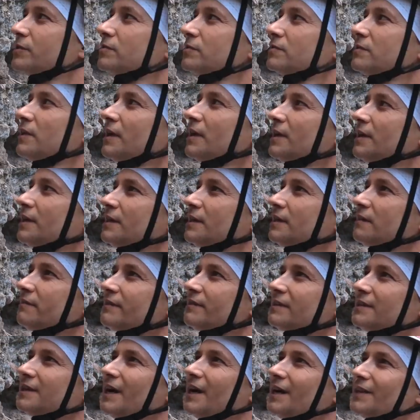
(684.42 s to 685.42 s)
isso daqui, na
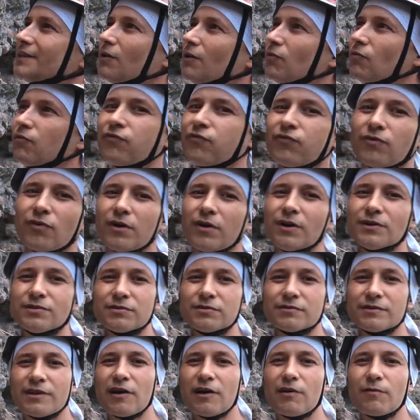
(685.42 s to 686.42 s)
verdade, é um
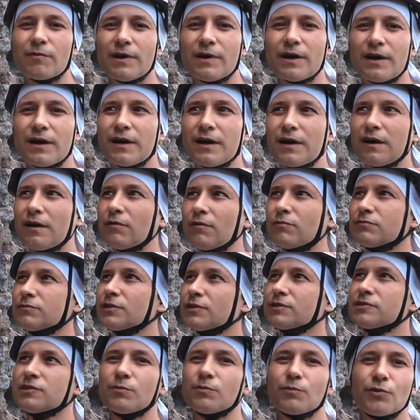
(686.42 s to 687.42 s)
fóssil, né? Uma, um
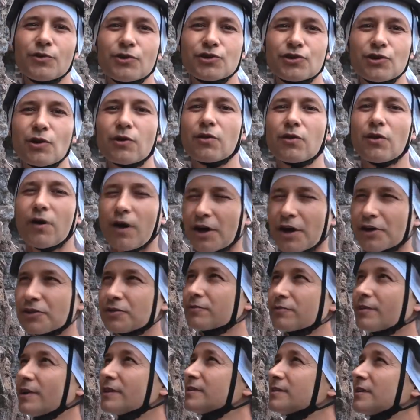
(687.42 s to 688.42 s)
testemunho
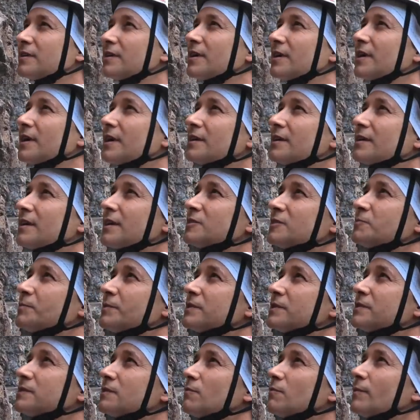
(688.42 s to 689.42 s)
geológico, essa é a
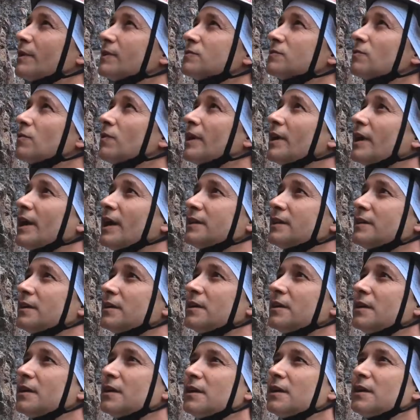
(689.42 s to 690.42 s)
expressão mais
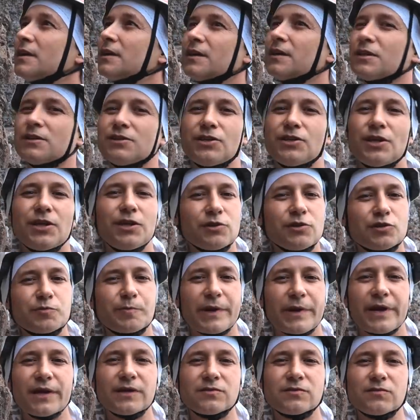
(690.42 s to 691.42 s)
correta, de rios
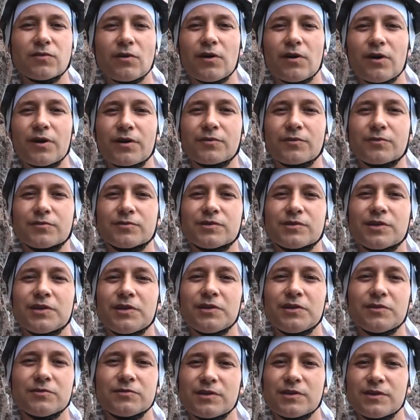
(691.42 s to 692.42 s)
pré-históricos,
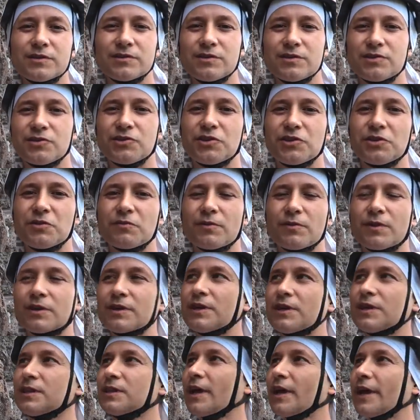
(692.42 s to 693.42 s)
rios que existiam
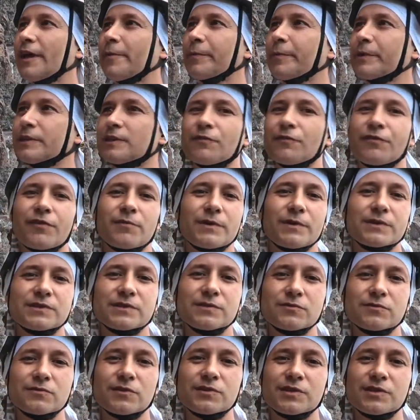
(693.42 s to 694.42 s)
aqui na época da
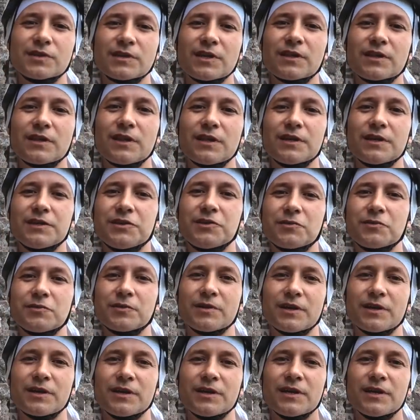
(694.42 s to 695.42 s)
formação do Oceano Atlântico,
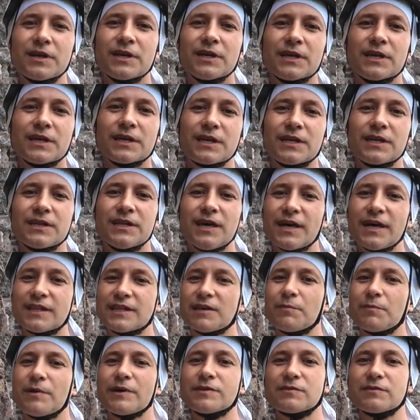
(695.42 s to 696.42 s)
né? Que
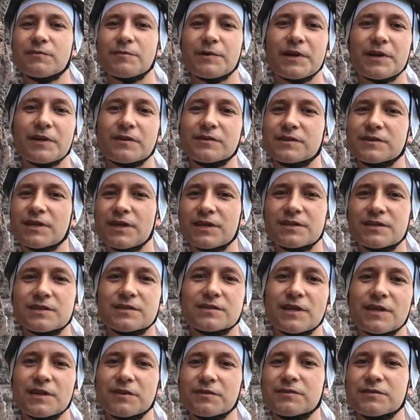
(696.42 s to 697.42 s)
data mais ou menos aí de
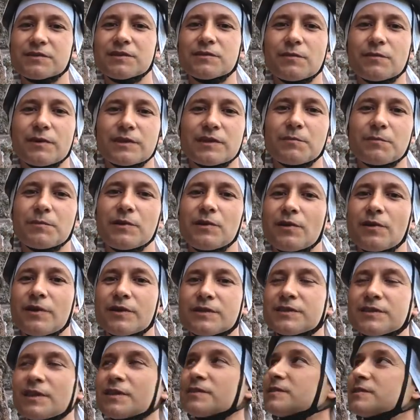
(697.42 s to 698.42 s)
150
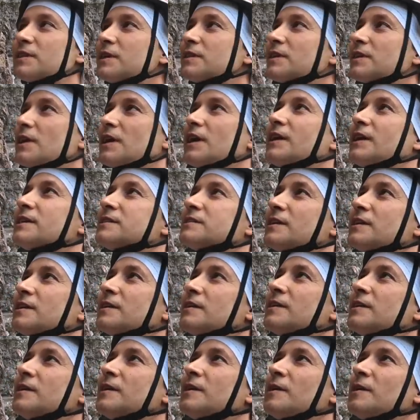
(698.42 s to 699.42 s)
milhões de anos atrás, né?